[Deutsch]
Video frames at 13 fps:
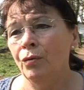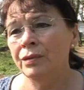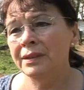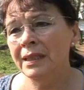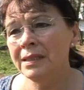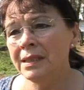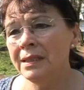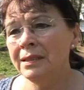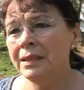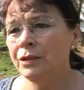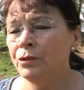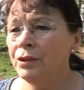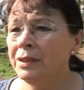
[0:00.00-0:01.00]
Und das sind
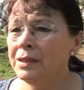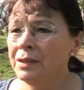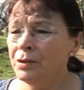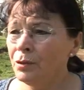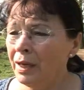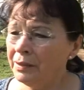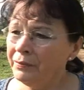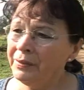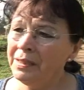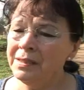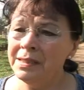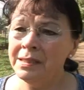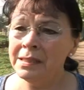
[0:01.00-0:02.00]
natürlich, so hart wie
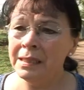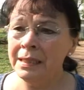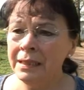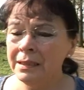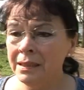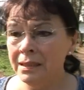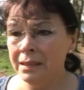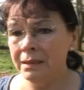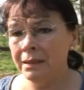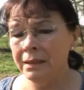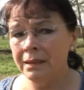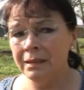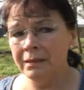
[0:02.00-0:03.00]
das jetzt klingt,
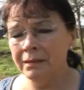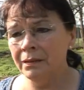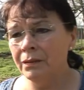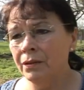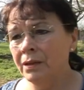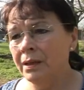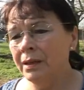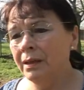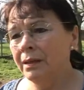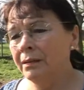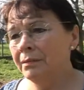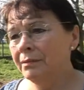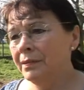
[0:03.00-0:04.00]

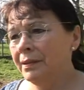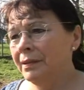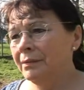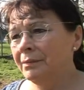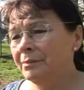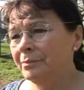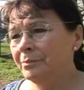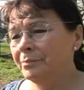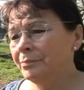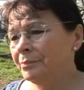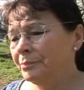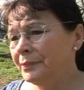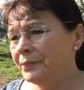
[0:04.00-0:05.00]
äh, äh,
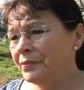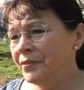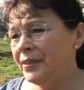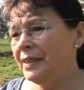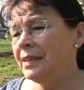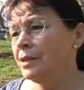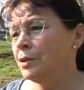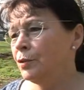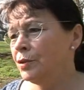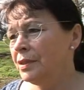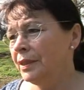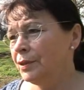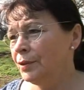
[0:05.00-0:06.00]
fehlt es
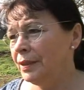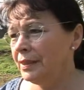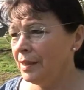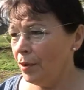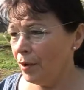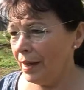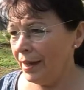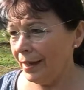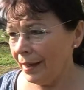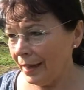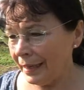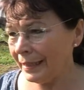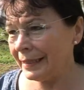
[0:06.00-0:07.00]
uns natürlich auch
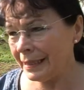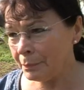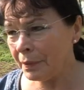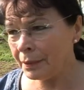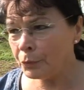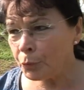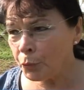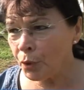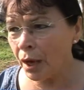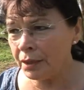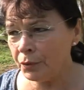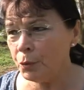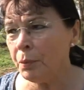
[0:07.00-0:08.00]
eigentlich immer an,
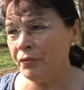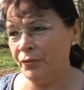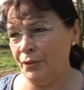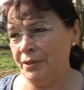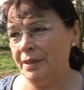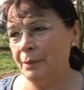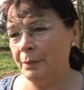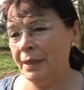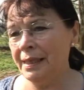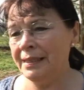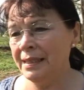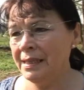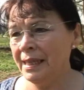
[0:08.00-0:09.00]
an überflüssigem
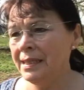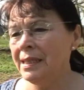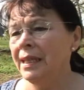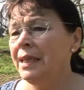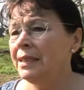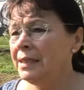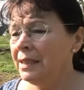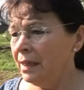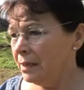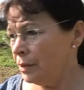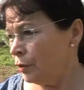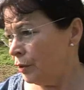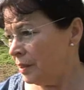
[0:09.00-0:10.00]
Geld. Das heißt,
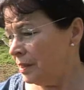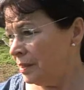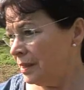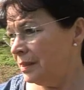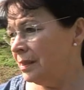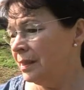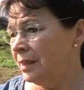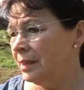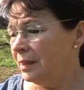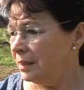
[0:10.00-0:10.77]
Tierarztkosten sind